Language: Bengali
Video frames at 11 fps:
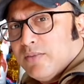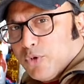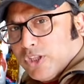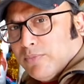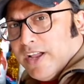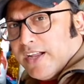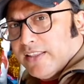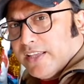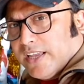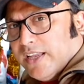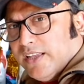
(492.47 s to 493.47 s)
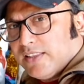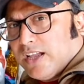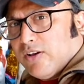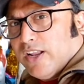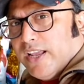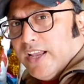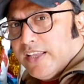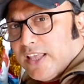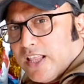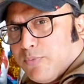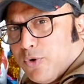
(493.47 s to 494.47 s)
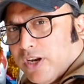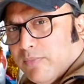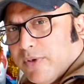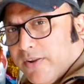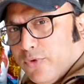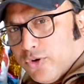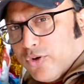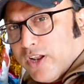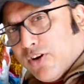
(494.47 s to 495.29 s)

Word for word: প্রতিমা এখান থেকে তাহলে এই দাদার ফোন নম্বরে ফোন করে